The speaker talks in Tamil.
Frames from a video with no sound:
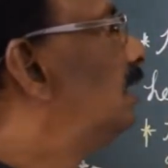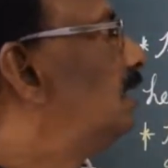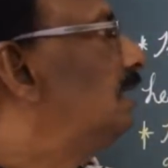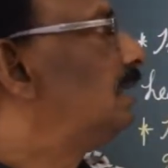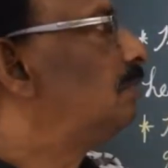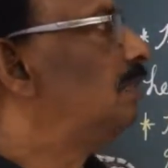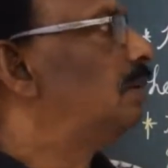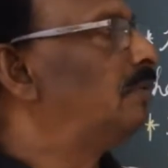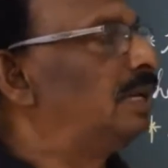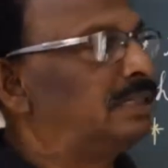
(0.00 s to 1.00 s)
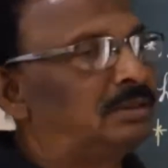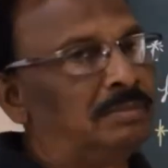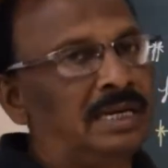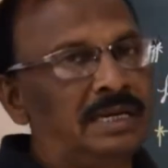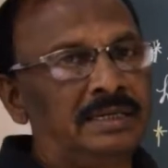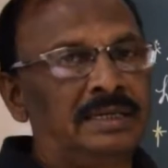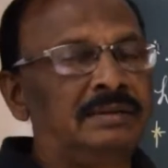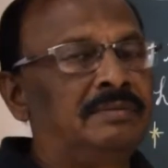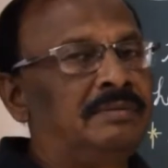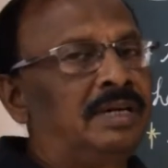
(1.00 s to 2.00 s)
இஸ் இட்ஸ் வேவ் லென்த் பேண்ட்
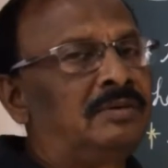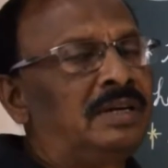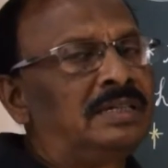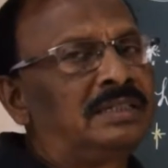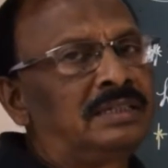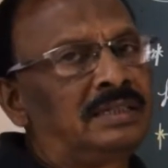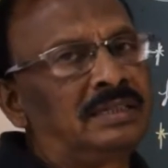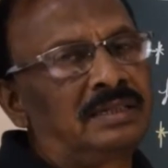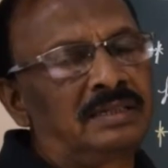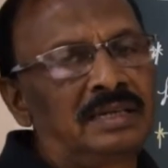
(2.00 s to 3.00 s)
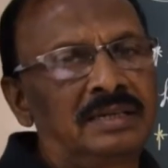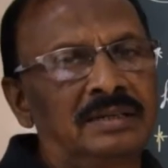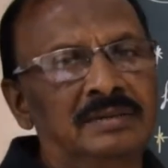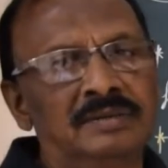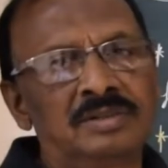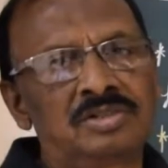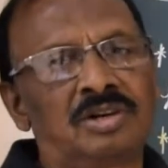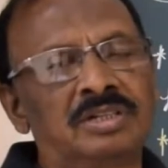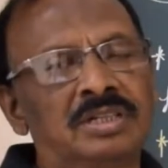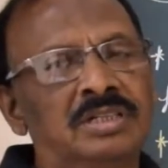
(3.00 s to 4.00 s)
வேவ் லென்த்துக்கு தான்
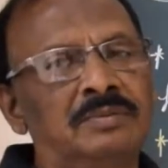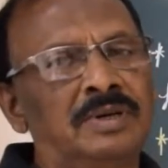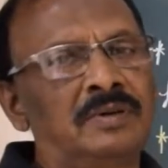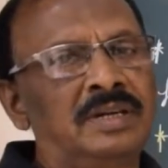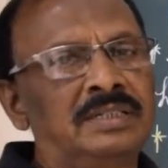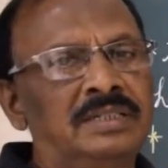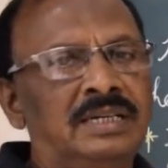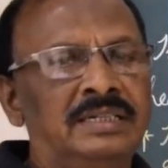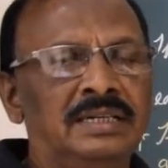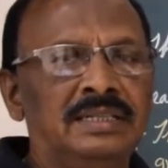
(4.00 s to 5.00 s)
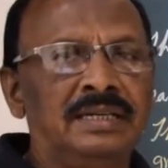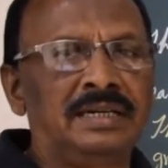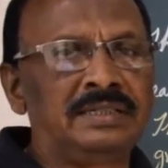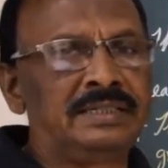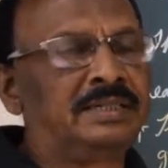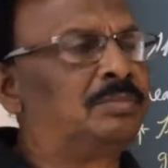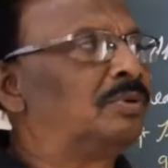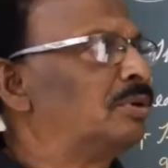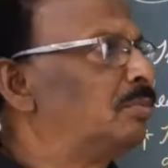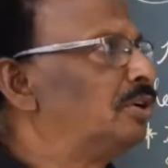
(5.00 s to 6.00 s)
ஷார்ட்டர் த வேவ் லென்த் ஹையர் த எனர்ஜின்னு
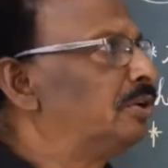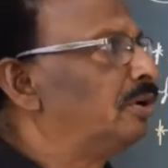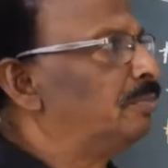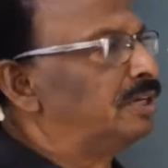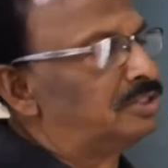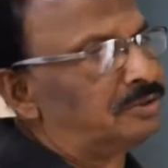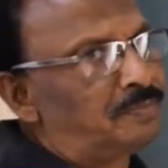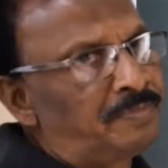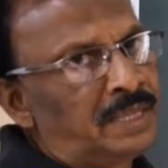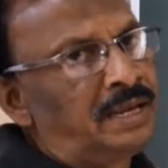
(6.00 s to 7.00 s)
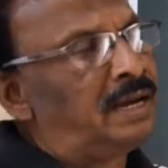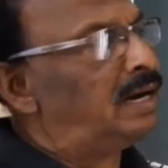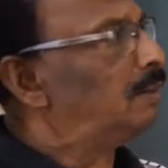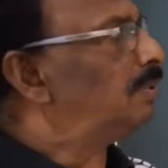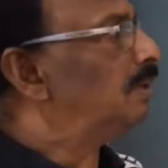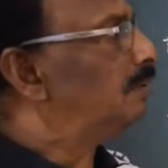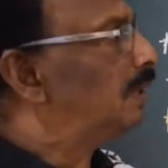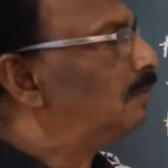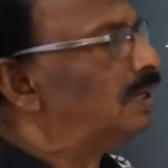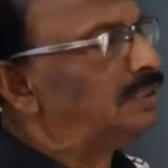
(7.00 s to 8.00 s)
போன மாடியூலில் படித்தோம் அப்போ
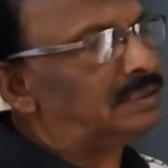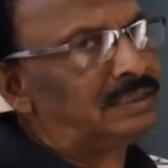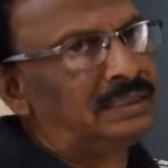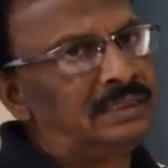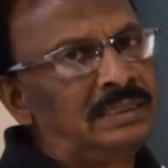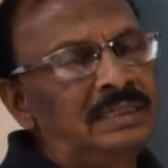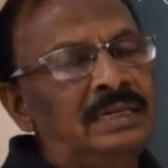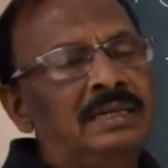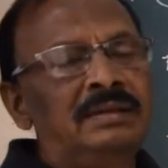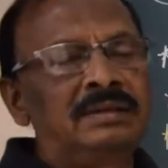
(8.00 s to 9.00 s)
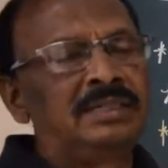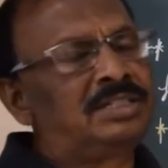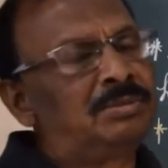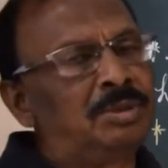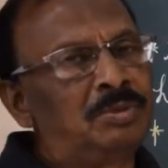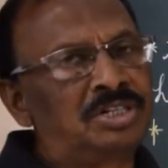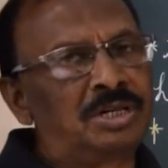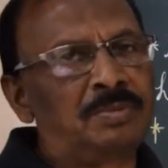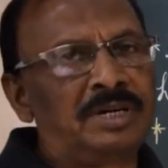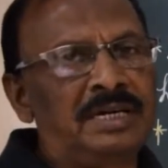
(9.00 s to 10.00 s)
வேவ் லென்த்து நிச்சயமாக
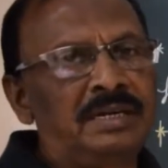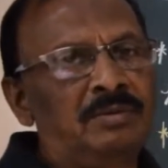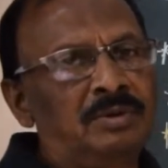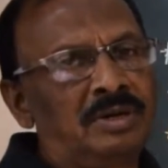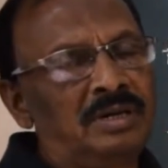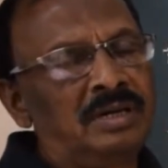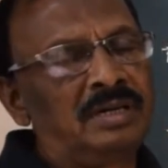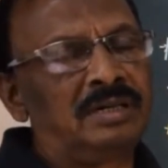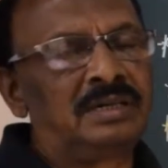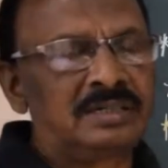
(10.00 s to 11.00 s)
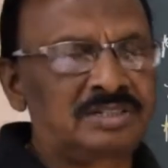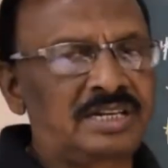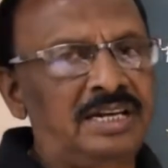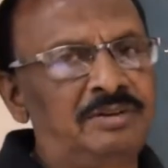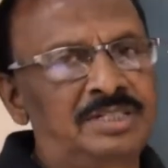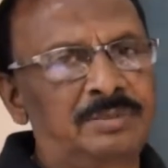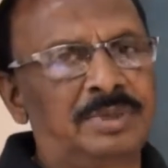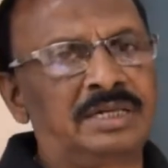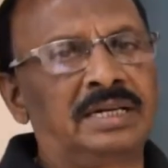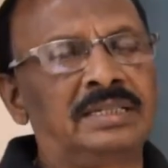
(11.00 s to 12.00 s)
மெஷர் பண்ணி ஒரு ஸ்கேல்
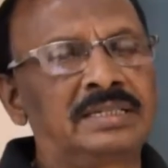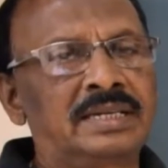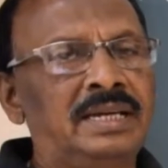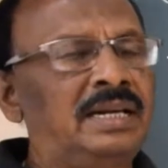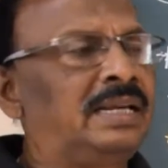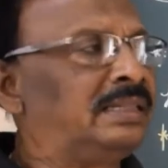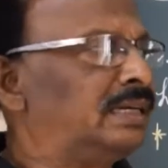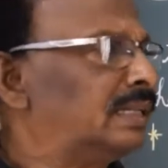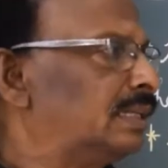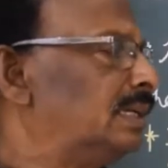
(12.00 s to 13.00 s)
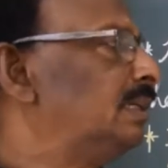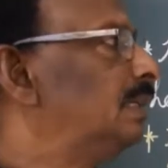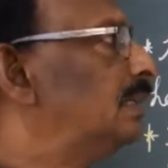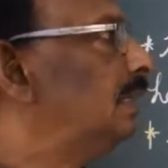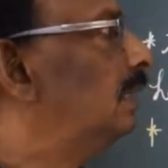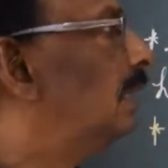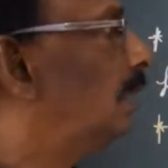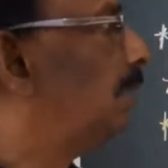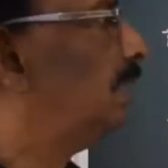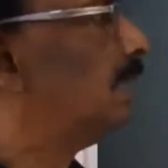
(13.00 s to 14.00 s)
வச்சுருப்பாங்க அந்த ஸ்கேலில் எந்த இடத்துல இருக்குது
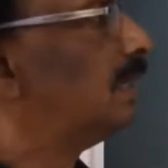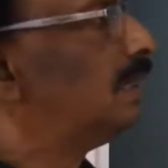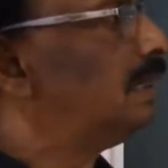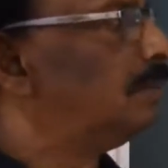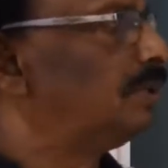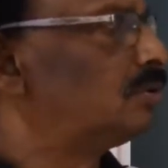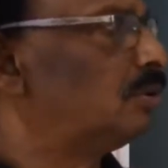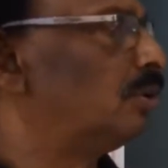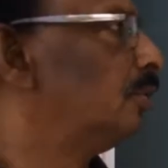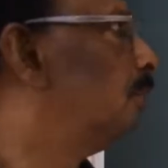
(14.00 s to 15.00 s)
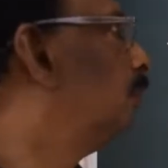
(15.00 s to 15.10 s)
அப்படிங்கிறத நம்ம சொல்லணும்